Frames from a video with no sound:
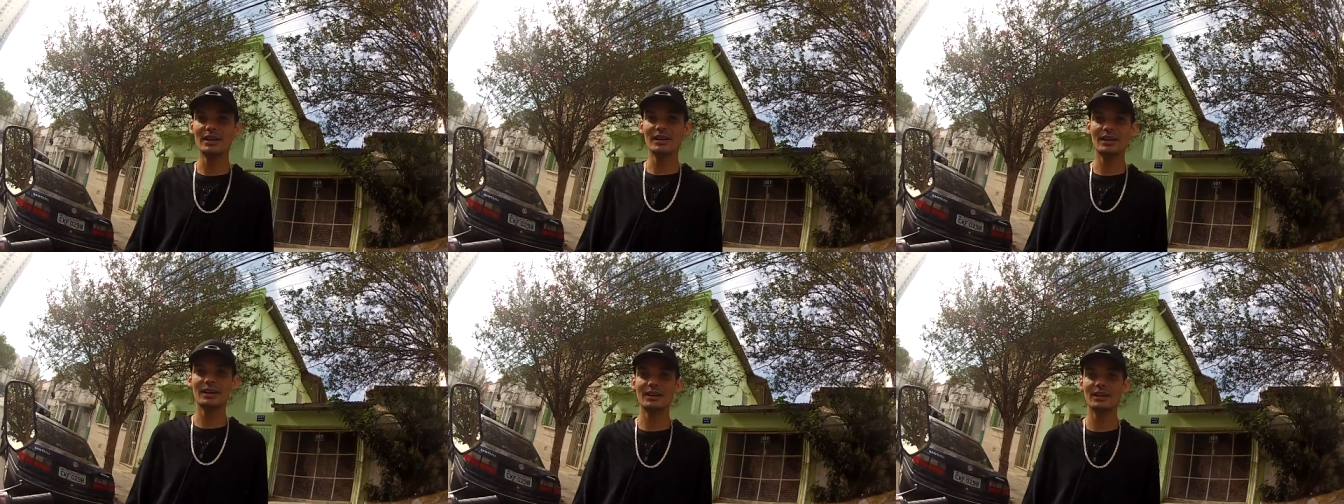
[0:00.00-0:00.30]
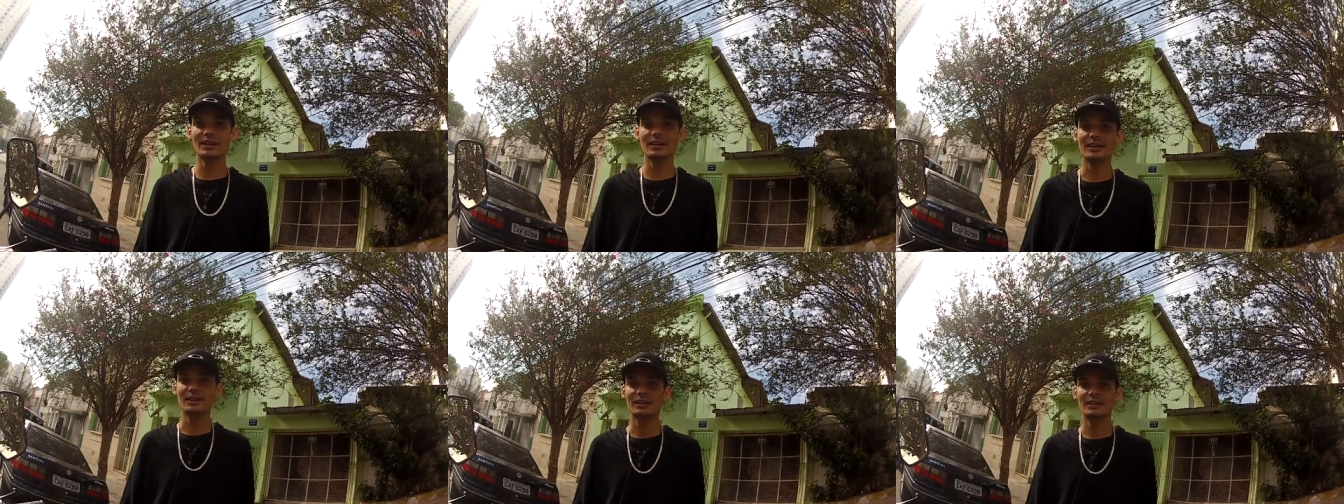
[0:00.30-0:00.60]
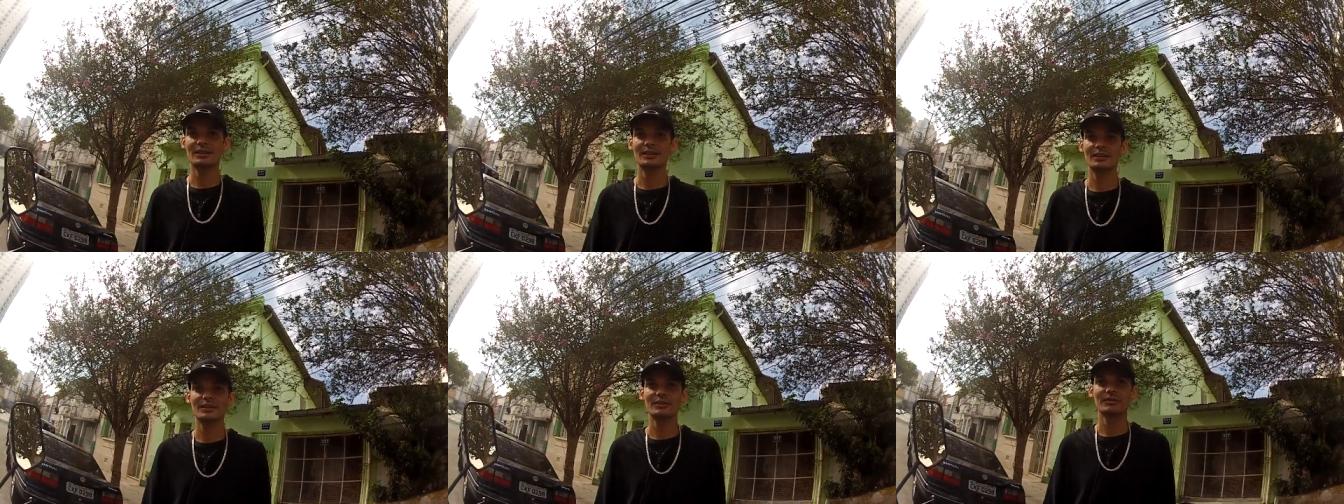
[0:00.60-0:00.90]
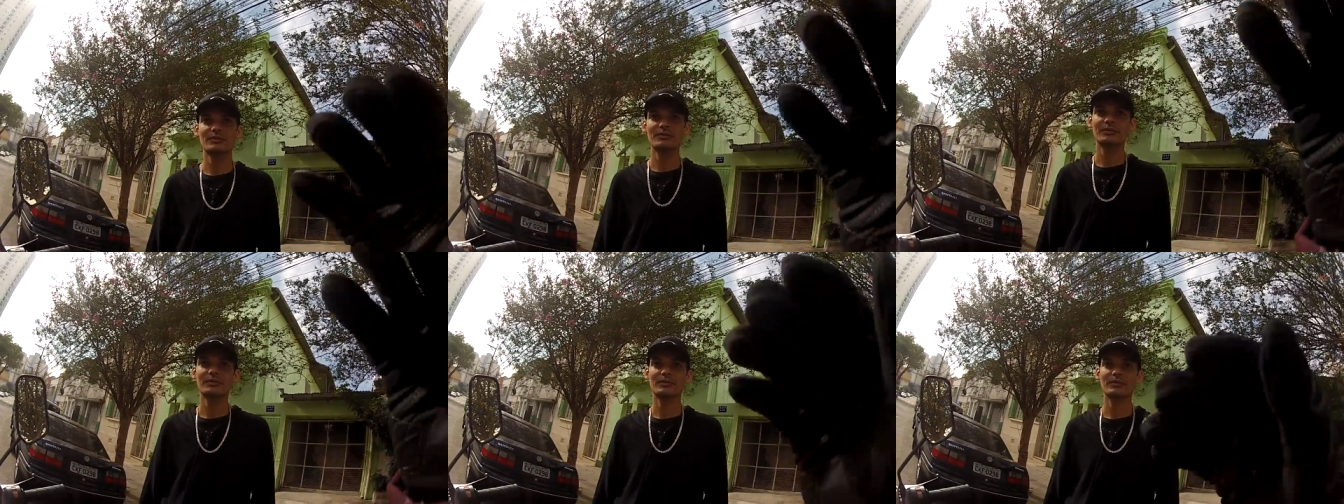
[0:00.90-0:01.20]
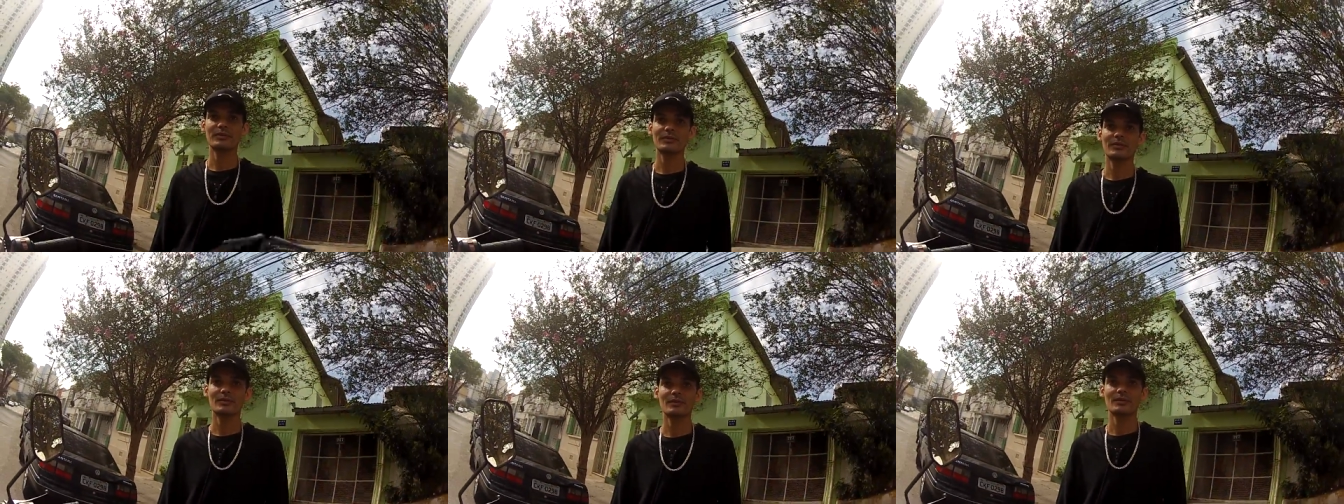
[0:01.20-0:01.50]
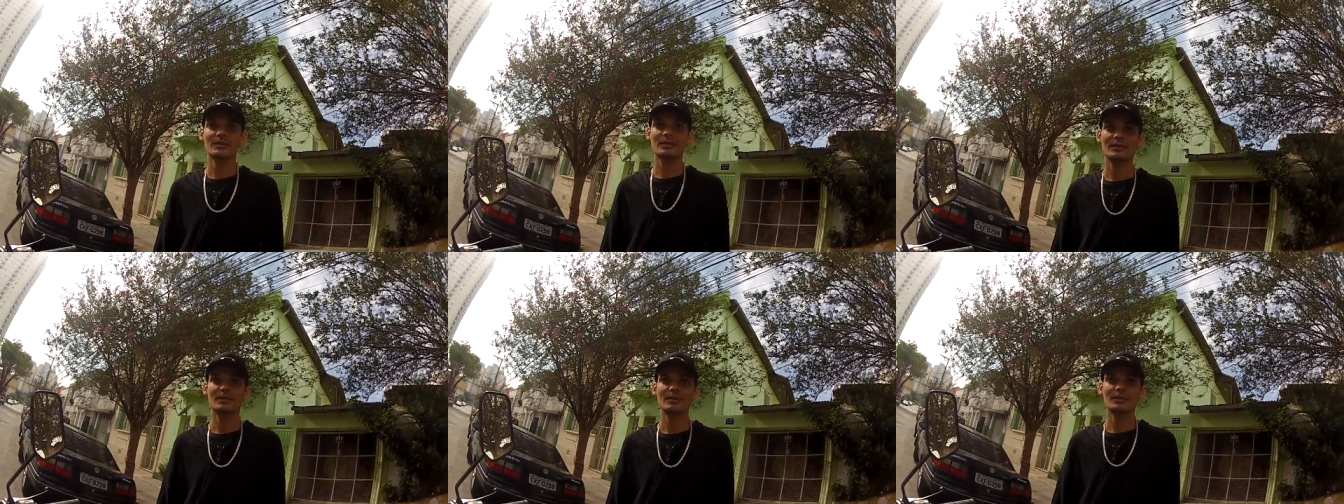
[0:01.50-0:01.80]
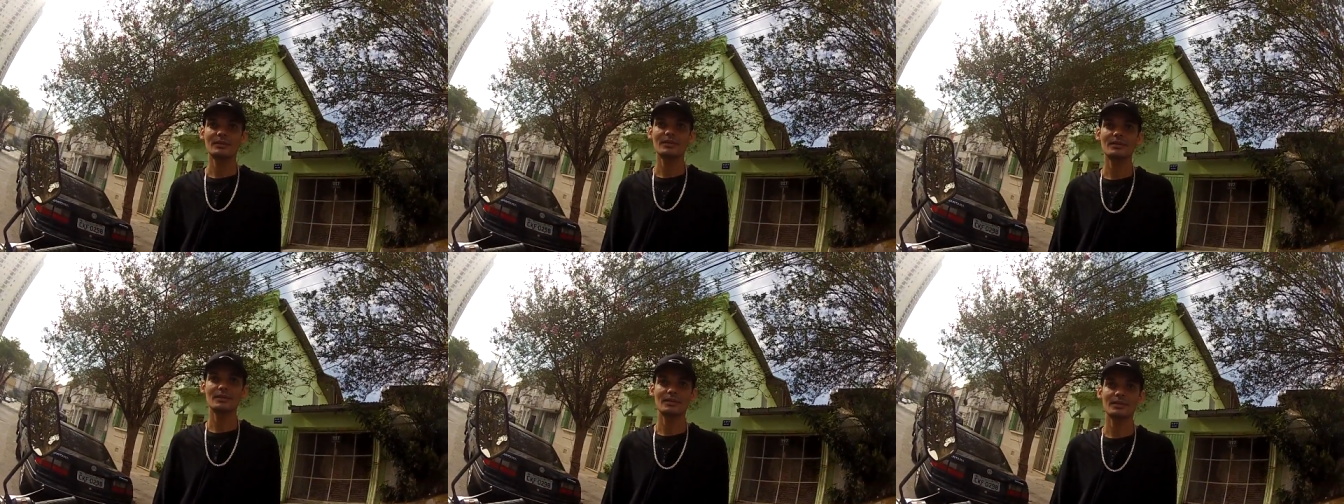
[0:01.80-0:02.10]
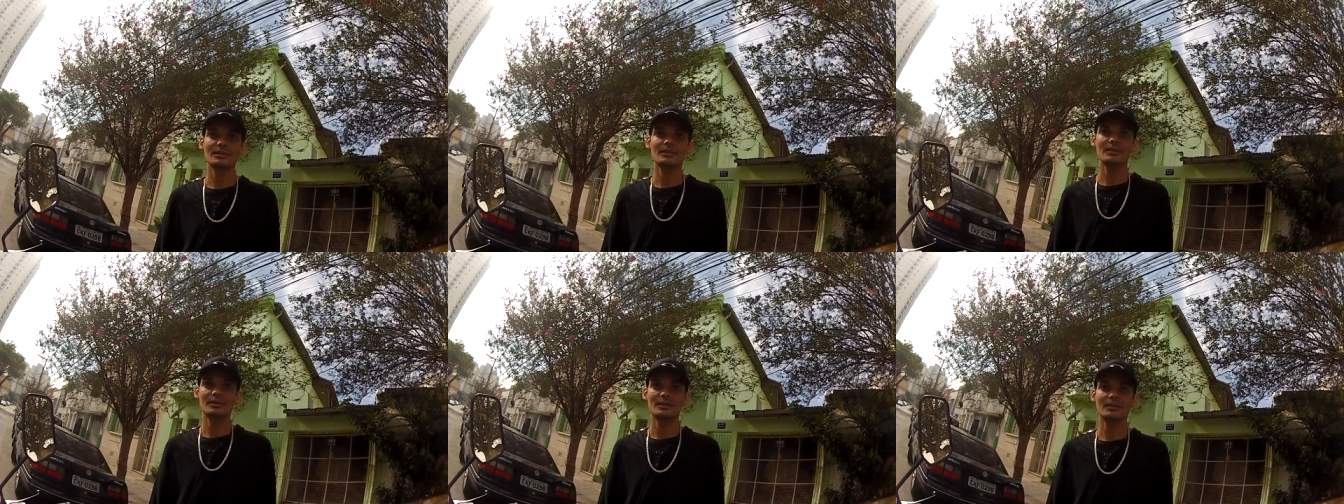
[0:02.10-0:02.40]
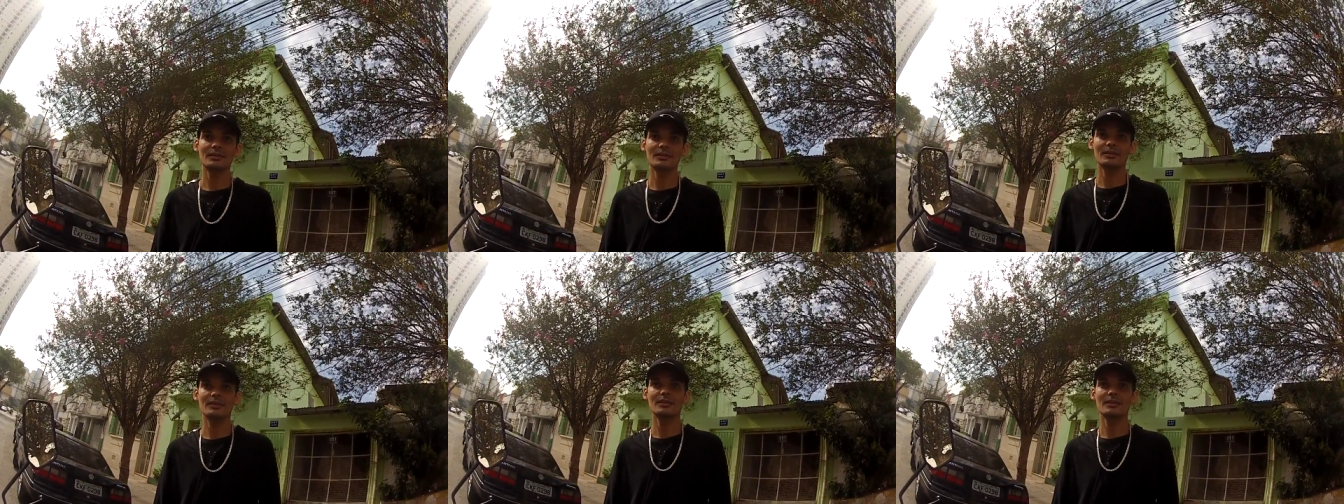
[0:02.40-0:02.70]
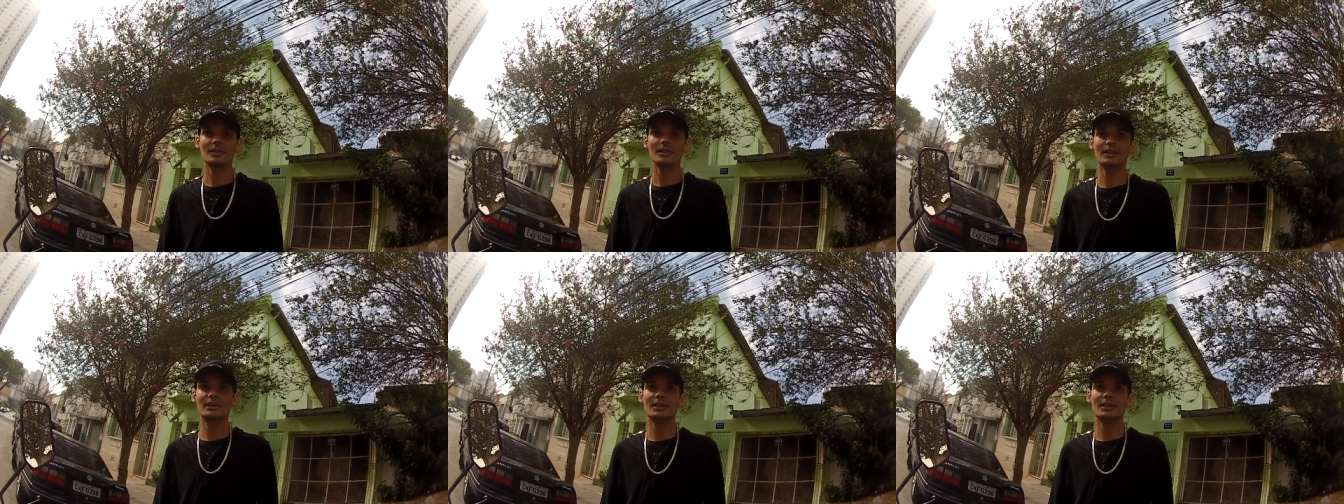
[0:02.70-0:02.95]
Aí um cliente meu viu meu capacete conversando, conversando,